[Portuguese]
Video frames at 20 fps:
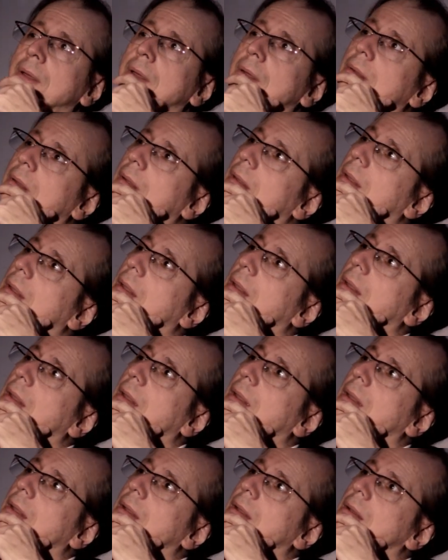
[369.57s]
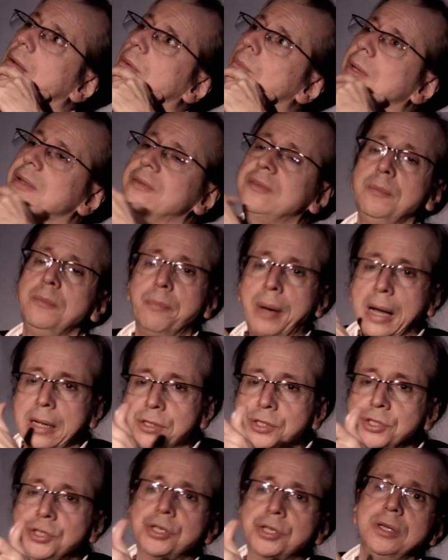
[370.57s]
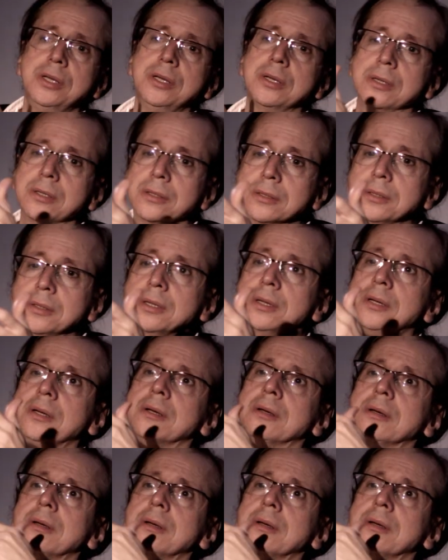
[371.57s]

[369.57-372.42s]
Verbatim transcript: É, uma simpatia. Né?